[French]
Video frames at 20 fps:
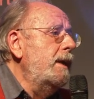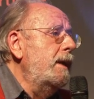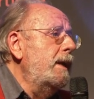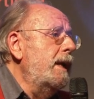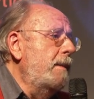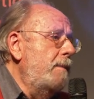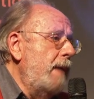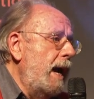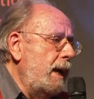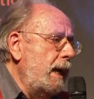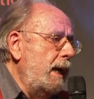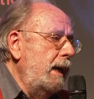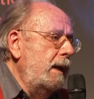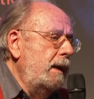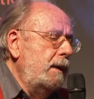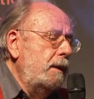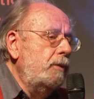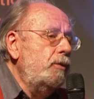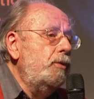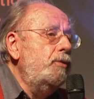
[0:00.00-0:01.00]
démarrait
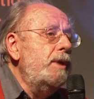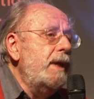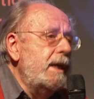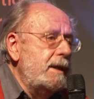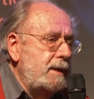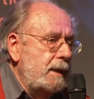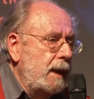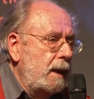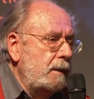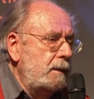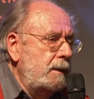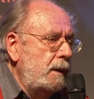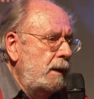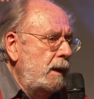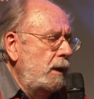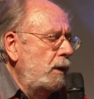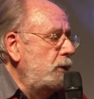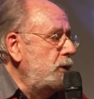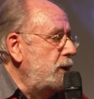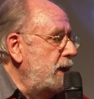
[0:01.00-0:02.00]
du dessin.
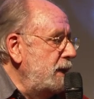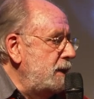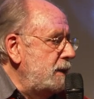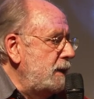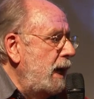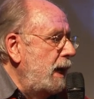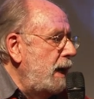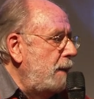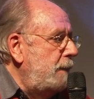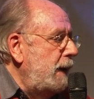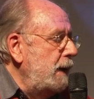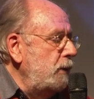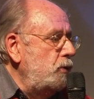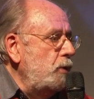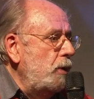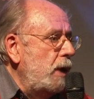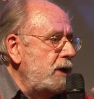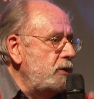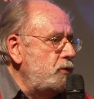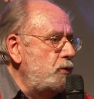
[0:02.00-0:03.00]
Le dessin, la
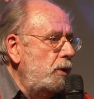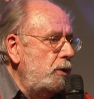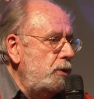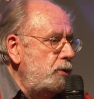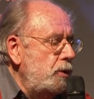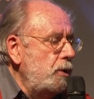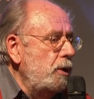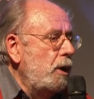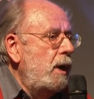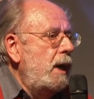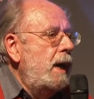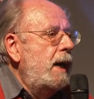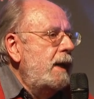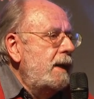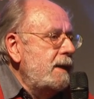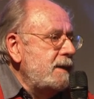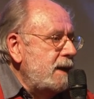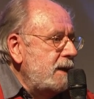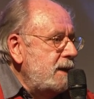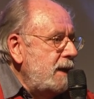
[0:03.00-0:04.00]
peinture, la sculpture,
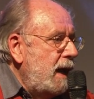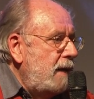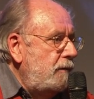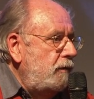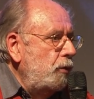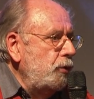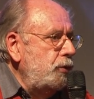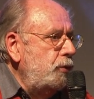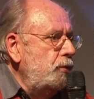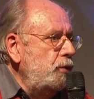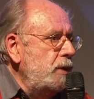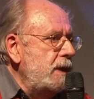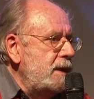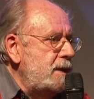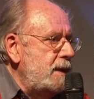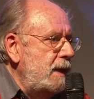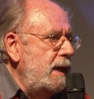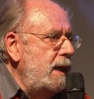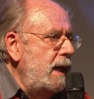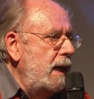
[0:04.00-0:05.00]
c'était avant tout
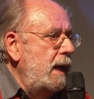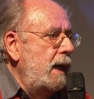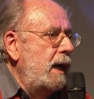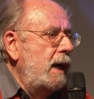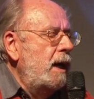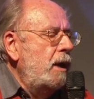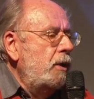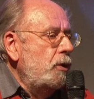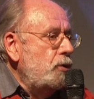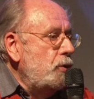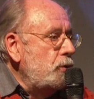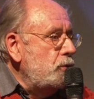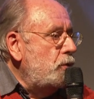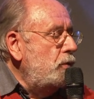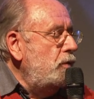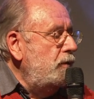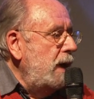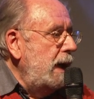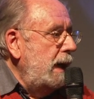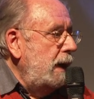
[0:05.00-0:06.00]
d'essayer de
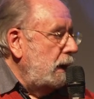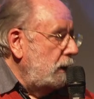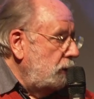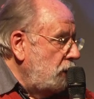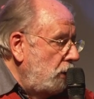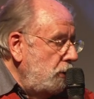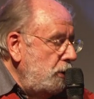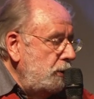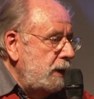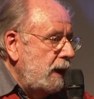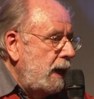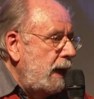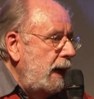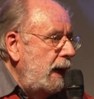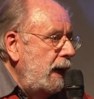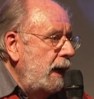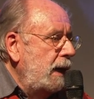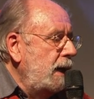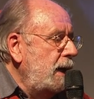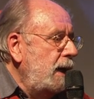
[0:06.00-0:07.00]
trouver dans le
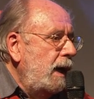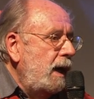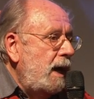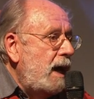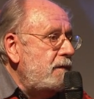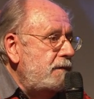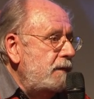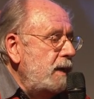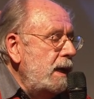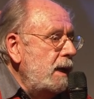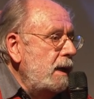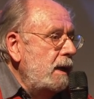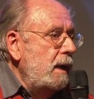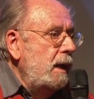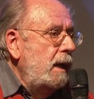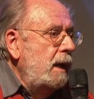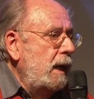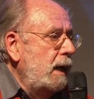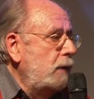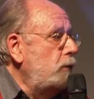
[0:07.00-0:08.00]
trait la vie
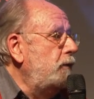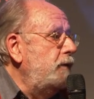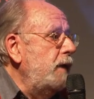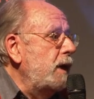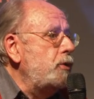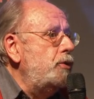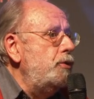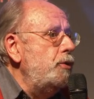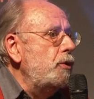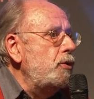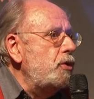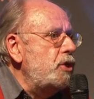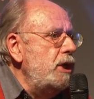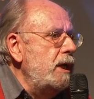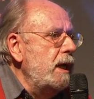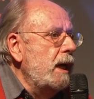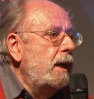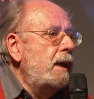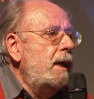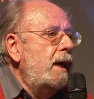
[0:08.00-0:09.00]
et de faire
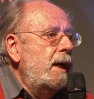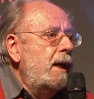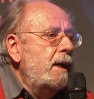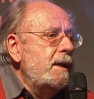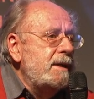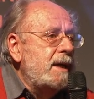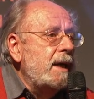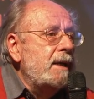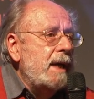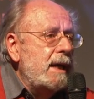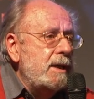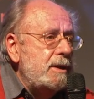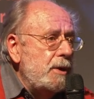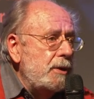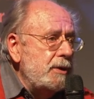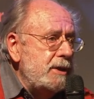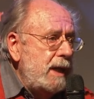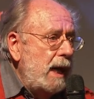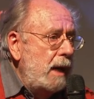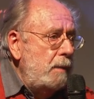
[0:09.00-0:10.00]
surgir ce qui était
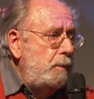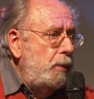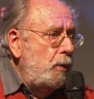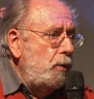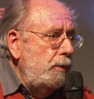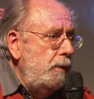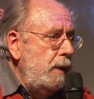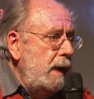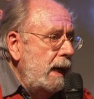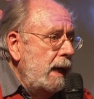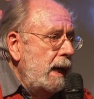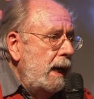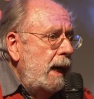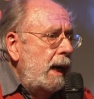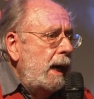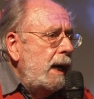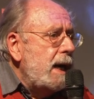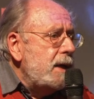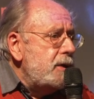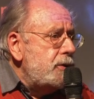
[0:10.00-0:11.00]
essentiel pour lui,
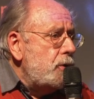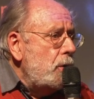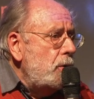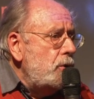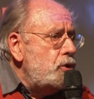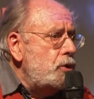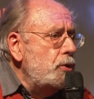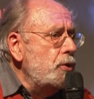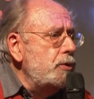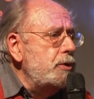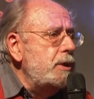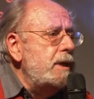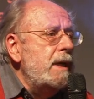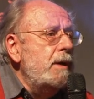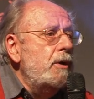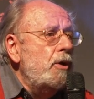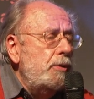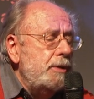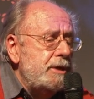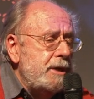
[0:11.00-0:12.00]
la seule chose qui
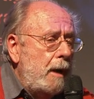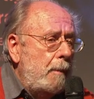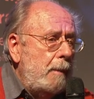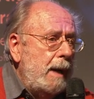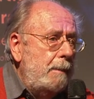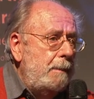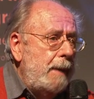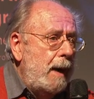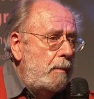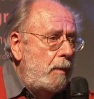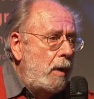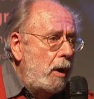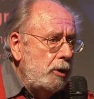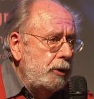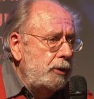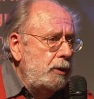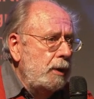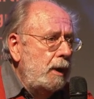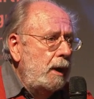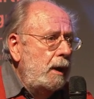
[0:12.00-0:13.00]
ne lui semblait pas
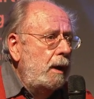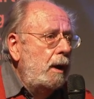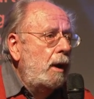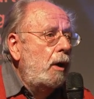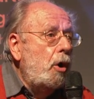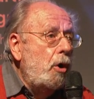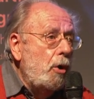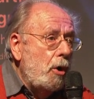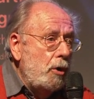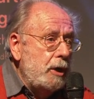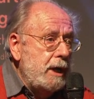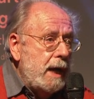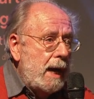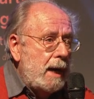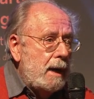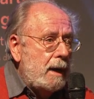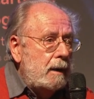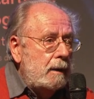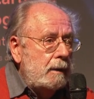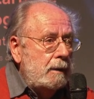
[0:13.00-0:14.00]
morte, le
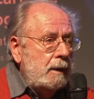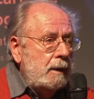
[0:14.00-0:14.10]
regard.